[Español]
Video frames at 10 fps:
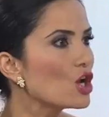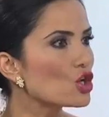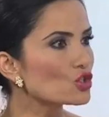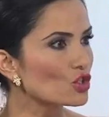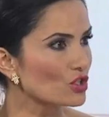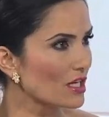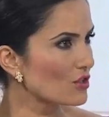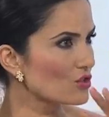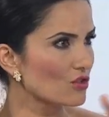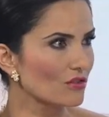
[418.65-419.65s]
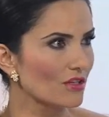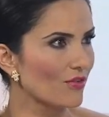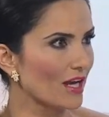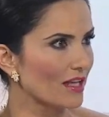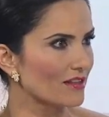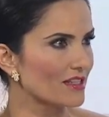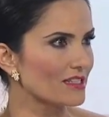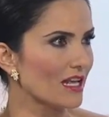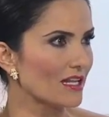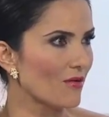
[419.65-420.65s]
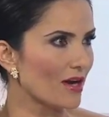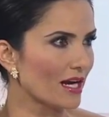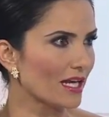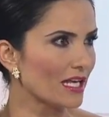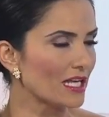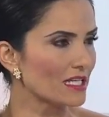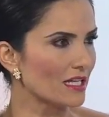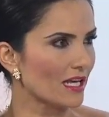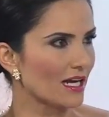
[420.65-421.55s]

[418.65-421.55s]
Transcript: Los costeños son diferentes del de Barranquilla, el de